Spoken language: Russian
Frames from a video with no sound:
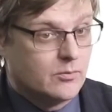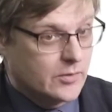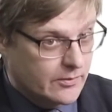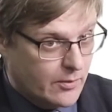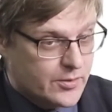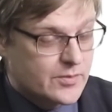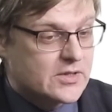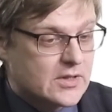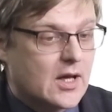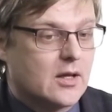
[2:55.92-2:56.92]
Мы, в
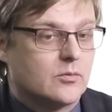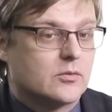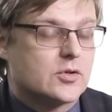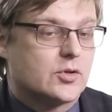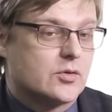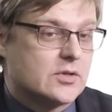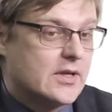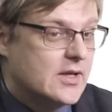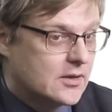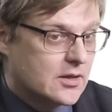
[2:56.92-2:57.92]
общем, знаем, что
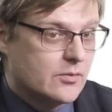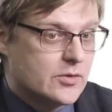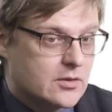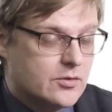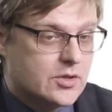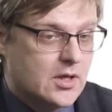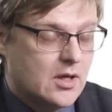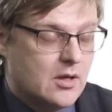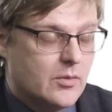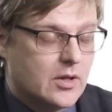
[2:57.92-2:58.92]
за некоторыми
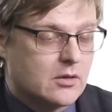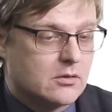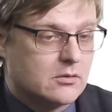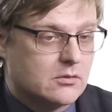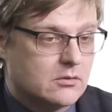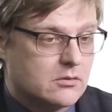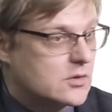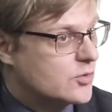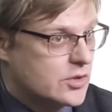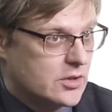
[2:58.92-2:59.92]
исключениями,
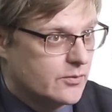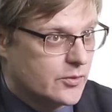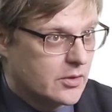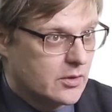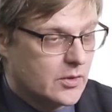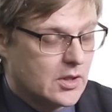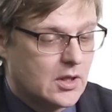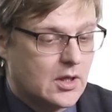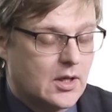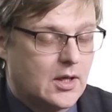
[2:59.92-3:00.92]
за очень немногими,
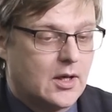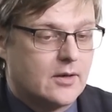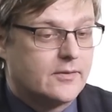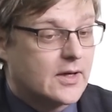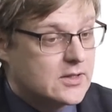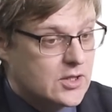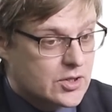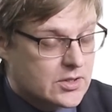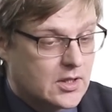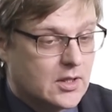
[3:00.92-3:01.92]

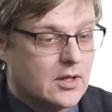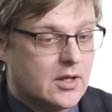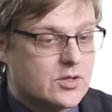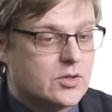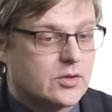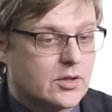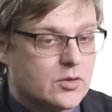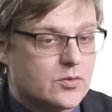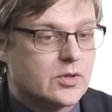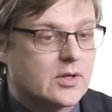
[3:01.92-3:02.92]
фактически речь идет о
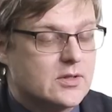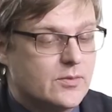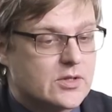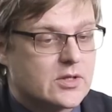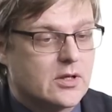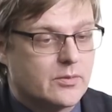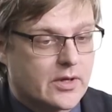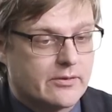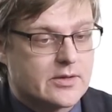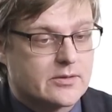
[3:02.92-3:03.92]
что академические
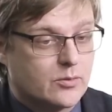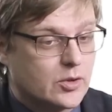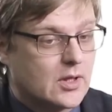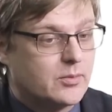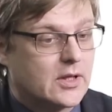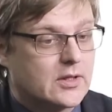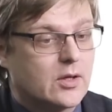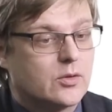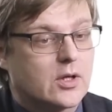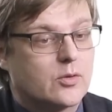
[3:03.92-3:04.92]
права и свободы
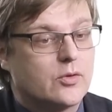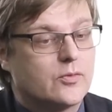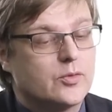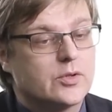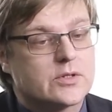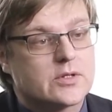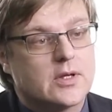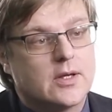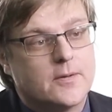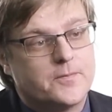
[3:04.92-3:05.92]
обладают такой
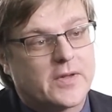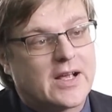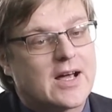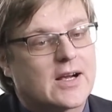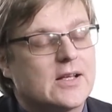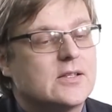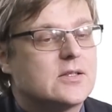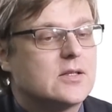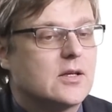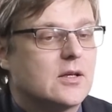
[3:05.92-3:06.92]
функцией
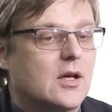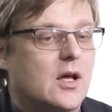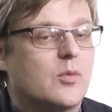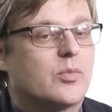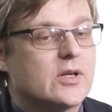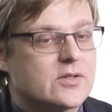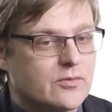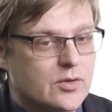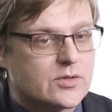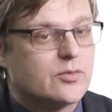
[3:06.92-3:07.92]
гарантии
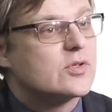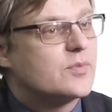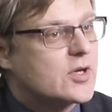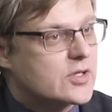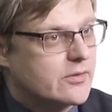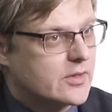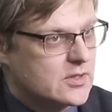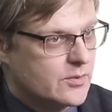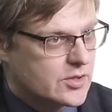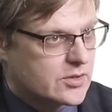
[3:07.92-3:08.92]
производства успешного
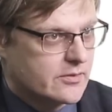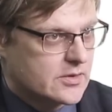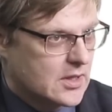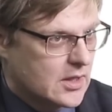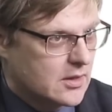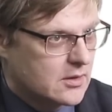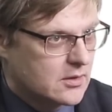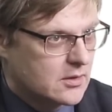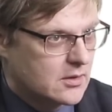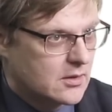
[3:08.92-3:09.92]
академического знания.
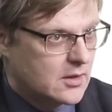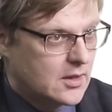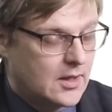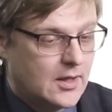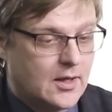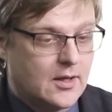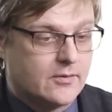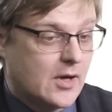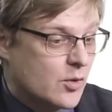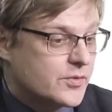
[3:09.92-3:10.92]

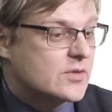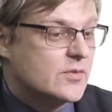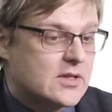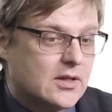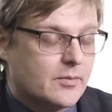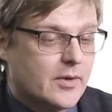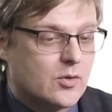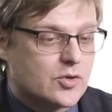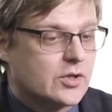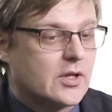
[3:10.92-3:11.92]
В каком-то смысле это
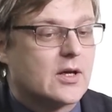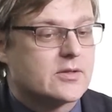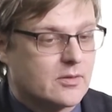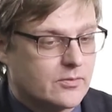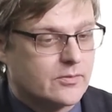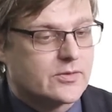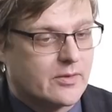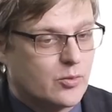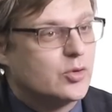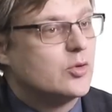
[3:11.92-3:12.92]
похоже на
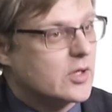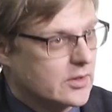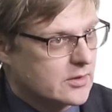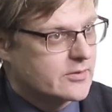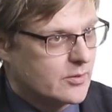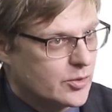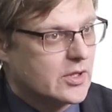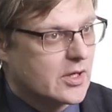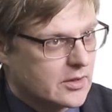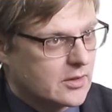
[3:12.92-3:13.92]
свободный рынок,
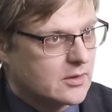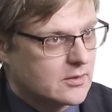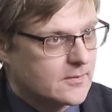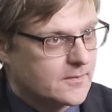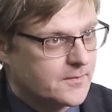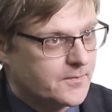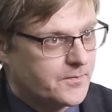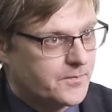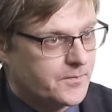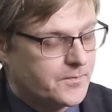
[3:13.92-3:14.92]
свободный рынок.
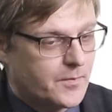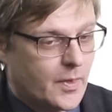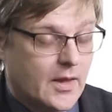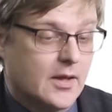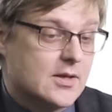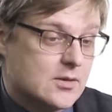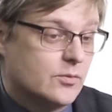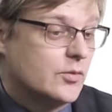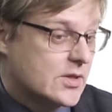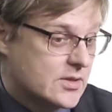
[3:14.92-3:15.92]

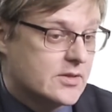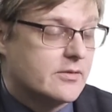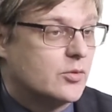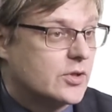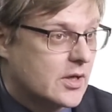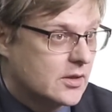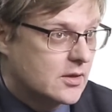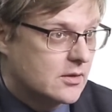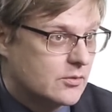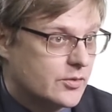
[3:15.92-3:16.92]
Если у нас есть свобода
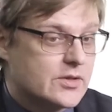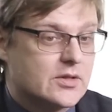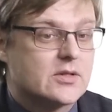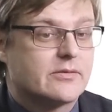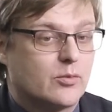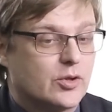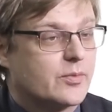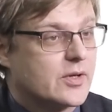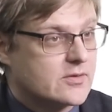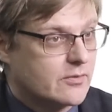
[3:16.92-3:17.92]
рынка, у нас есть
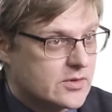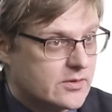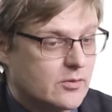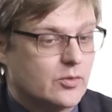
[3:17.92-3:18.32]
свобода производства,